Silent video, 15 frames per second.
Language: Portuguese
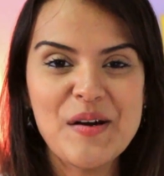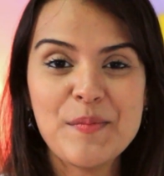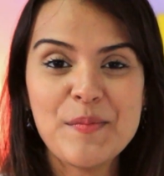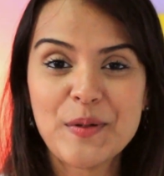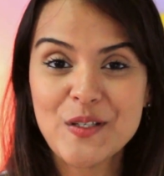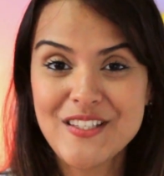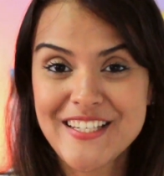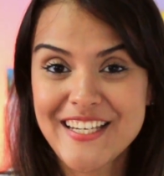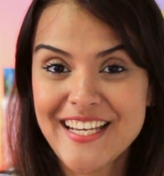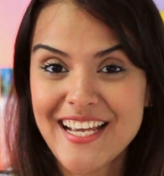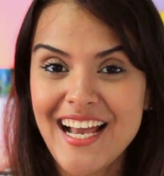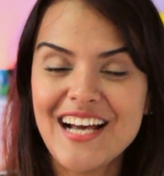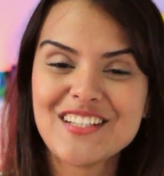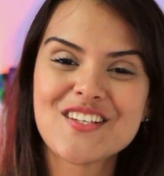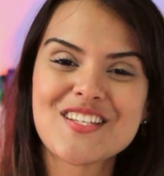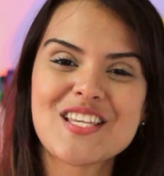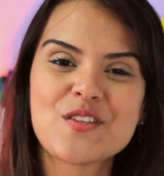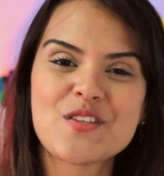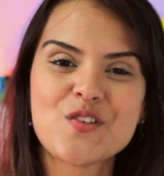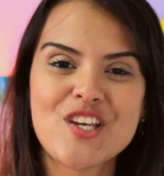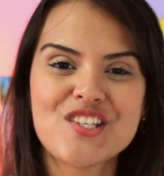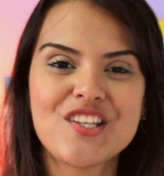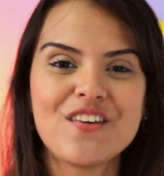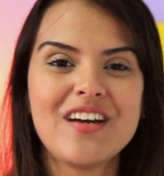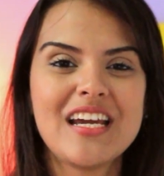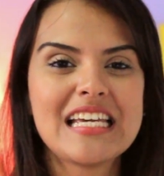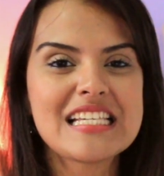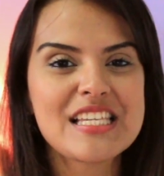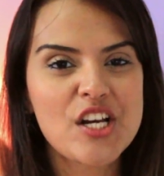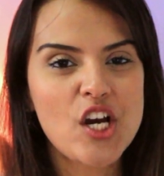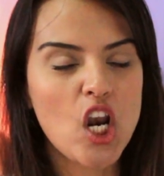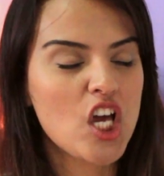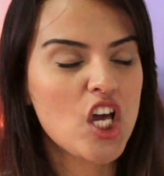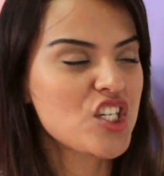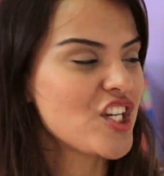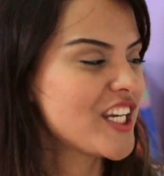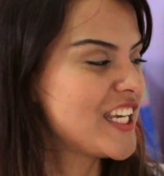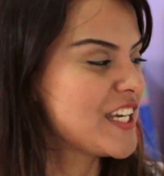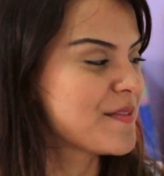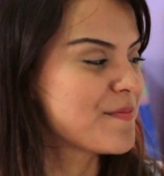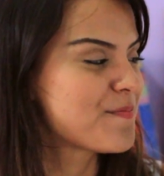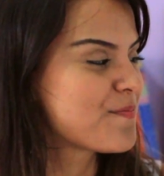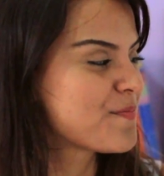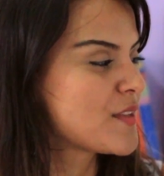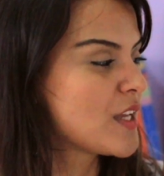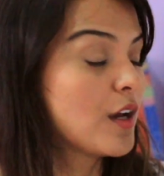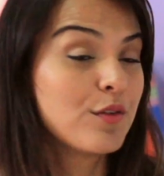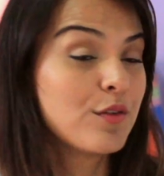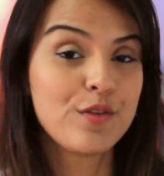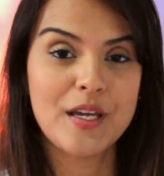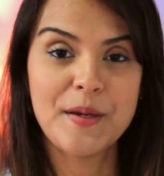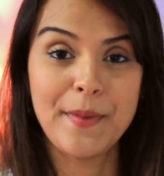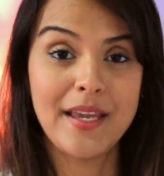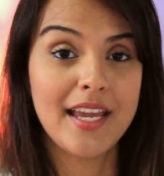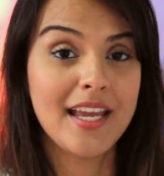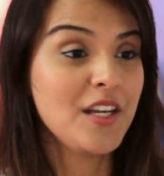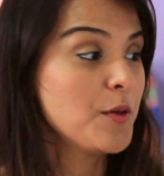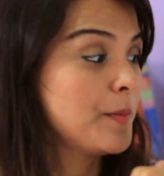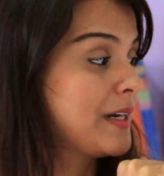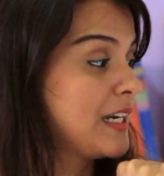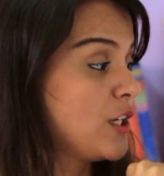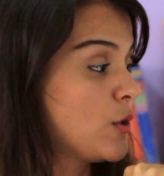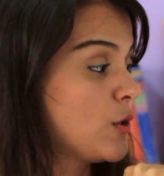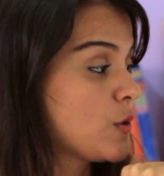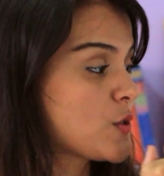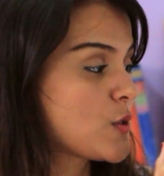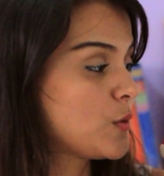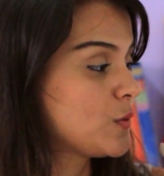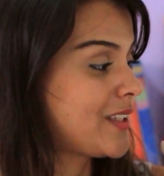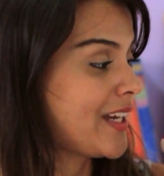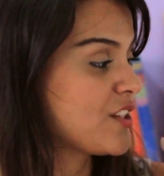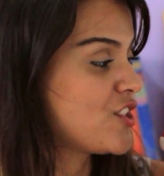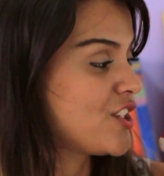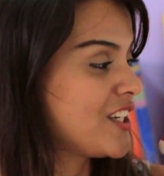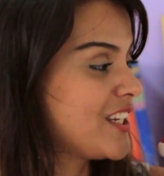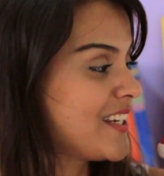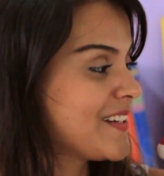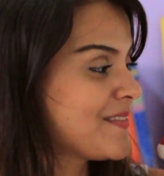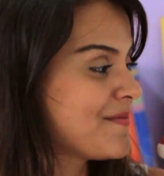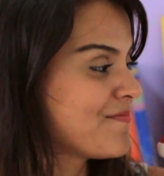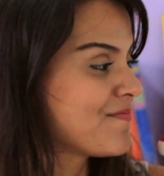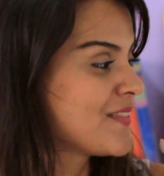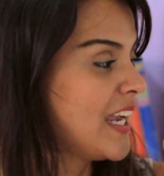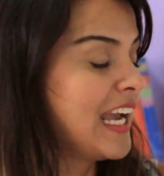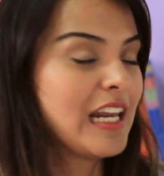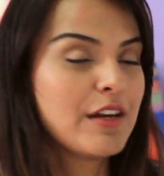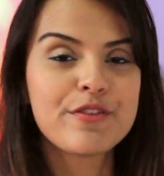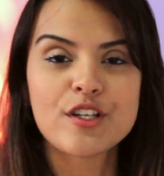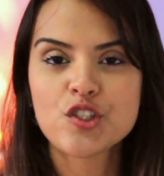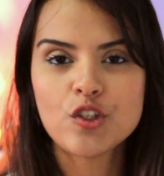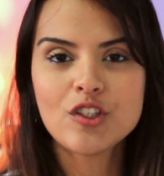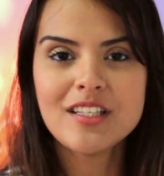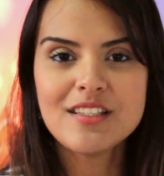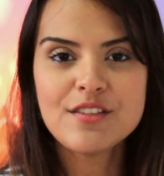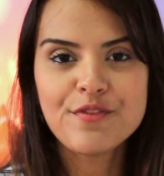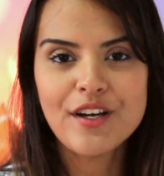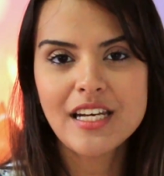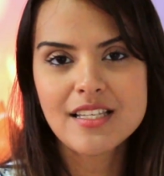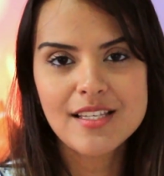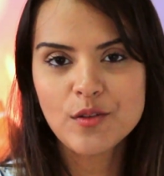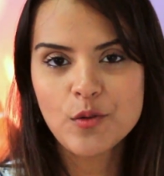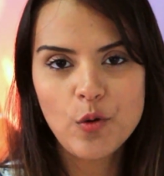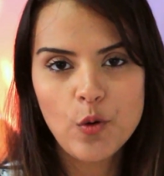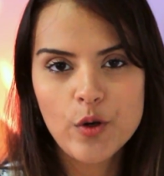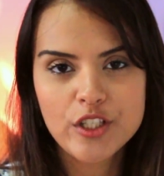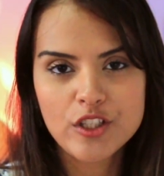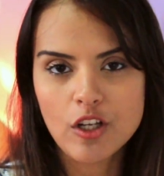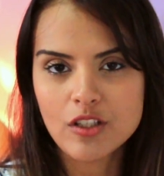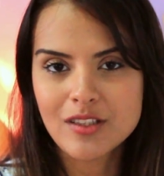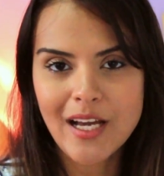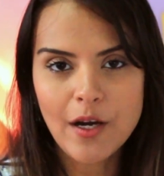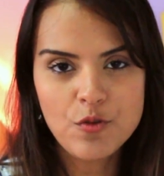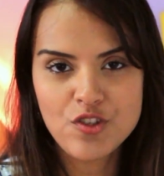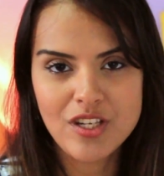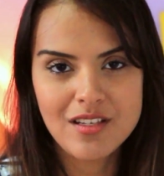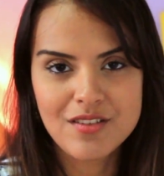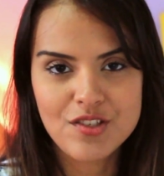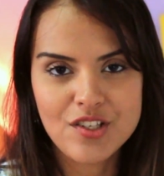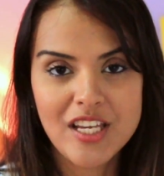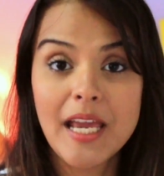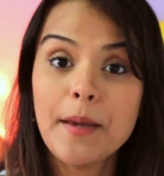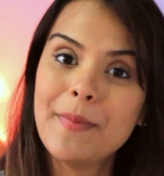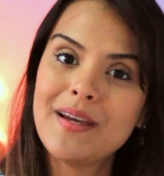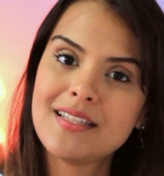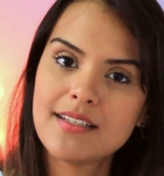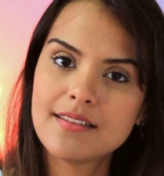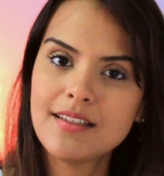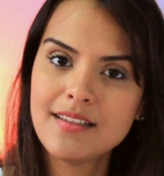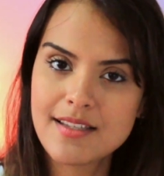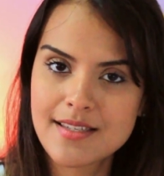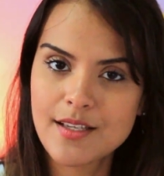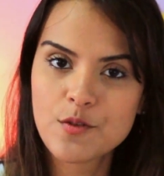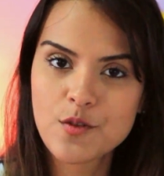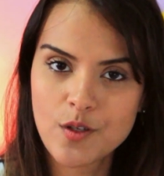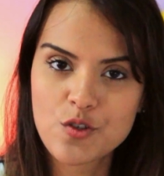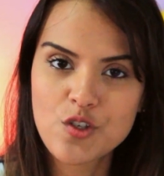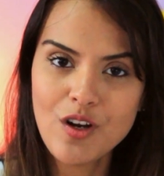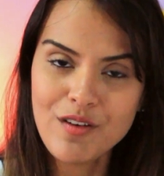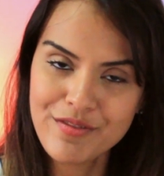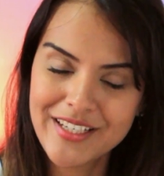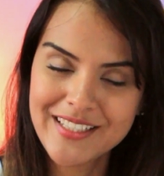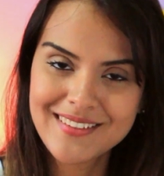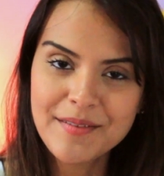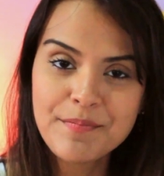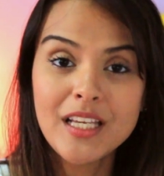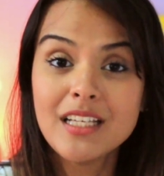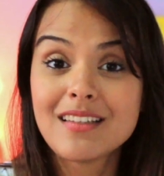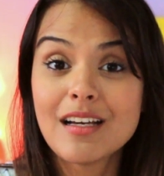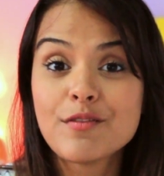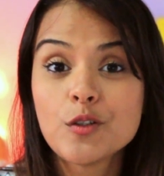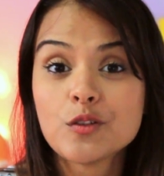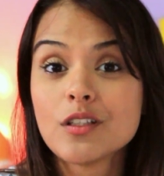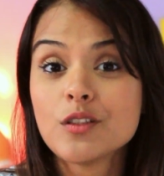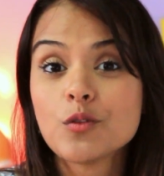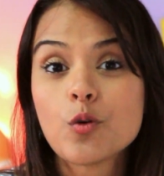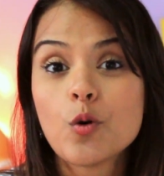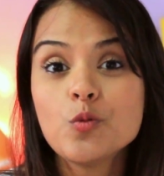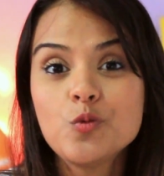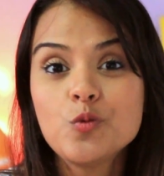Pro dia, a nossa sugestão é esse coloche aqui. Vermelho, brilhoso, com taxinha. Ele faz toda a diferença num look total jeans, que remete à tendência dos anos 90 e tá voltando com